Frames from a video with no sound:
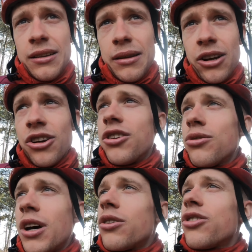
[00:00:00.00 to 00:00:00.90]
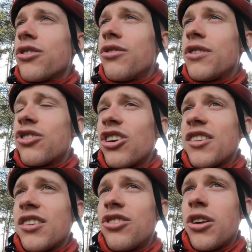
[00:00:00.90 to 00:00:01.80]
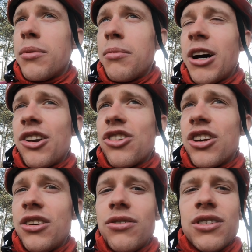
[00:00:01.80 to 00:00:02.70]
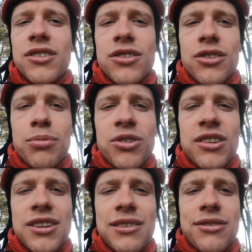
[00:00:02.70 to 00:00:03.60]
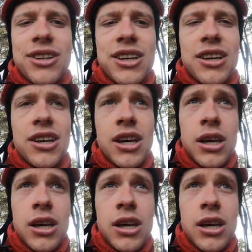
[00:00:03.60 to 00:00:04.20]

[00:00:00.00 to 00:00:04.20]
na koniec udało się coś wykrzesać z siebie bardziej, więc to pozytywne.